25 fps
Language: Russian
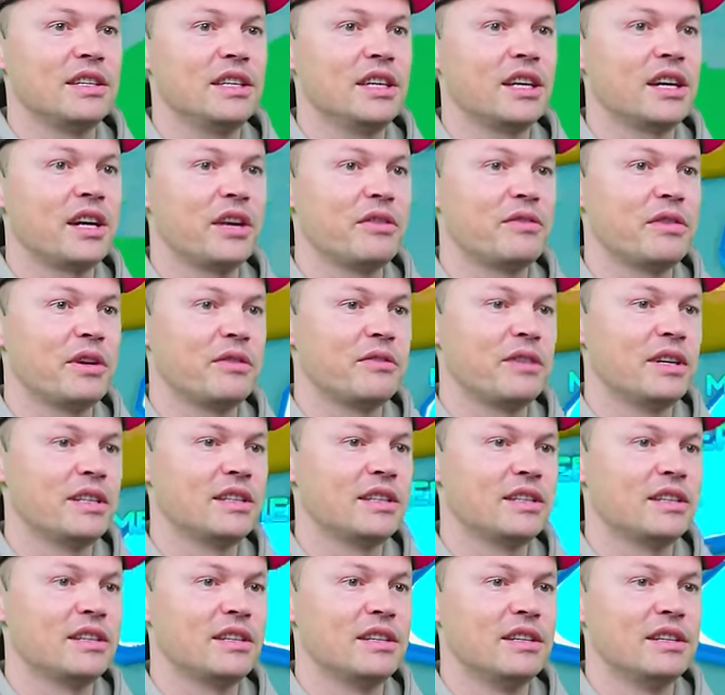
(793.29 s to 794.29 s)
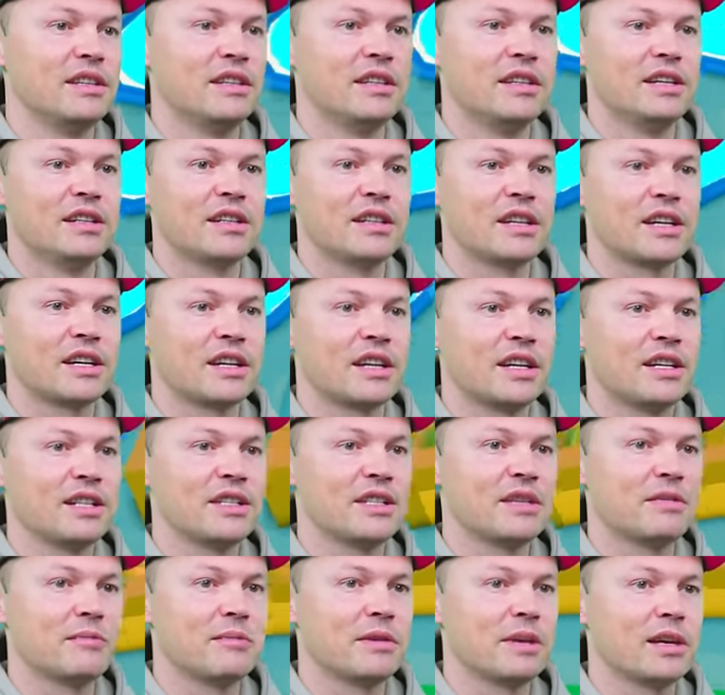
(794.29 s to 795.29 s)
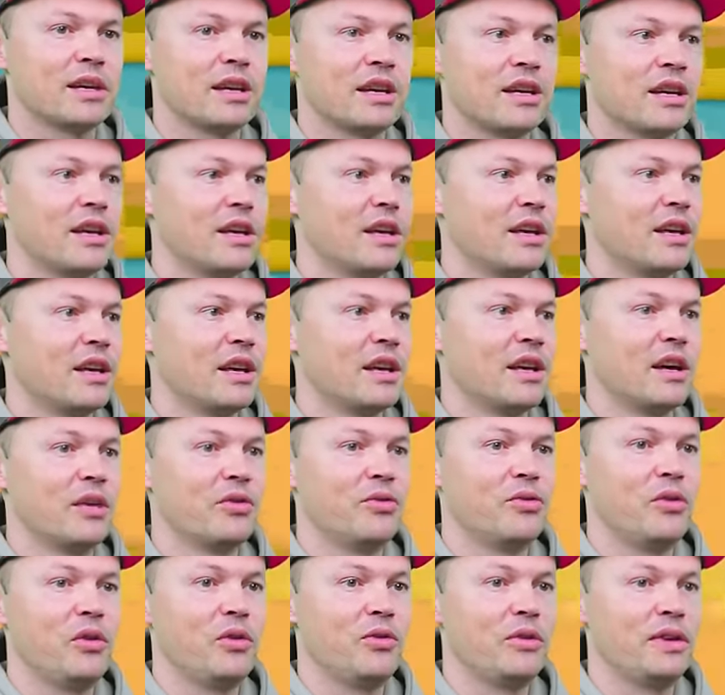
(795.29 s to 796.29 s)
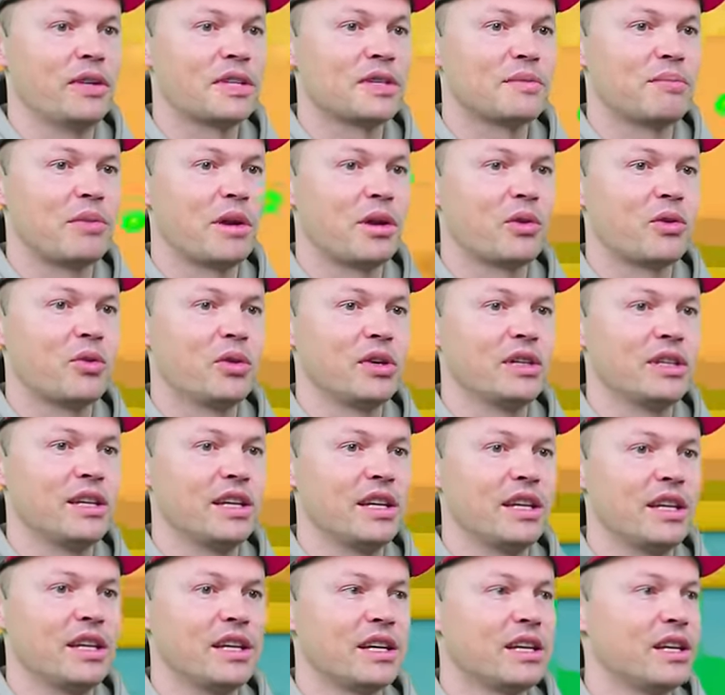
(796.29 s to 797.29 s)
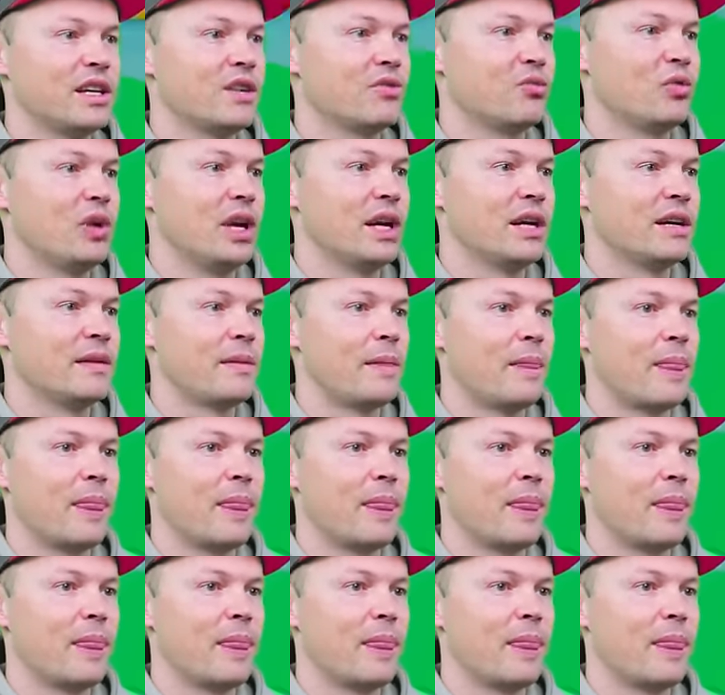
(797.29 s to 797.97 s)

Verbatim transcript: И кайфовать. Такая себе. Кайфовая, спокойная игруля.